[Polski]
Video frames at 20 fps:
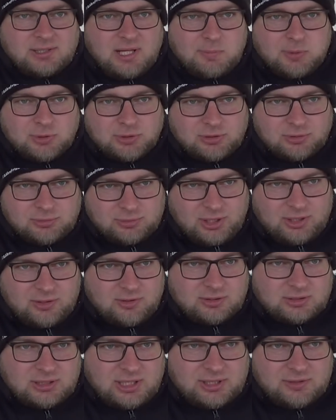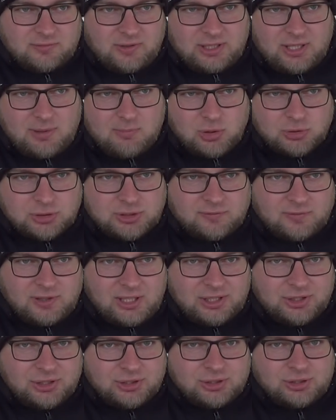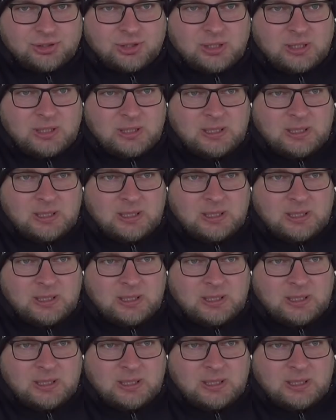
na początku tego rozlatywania może wejść.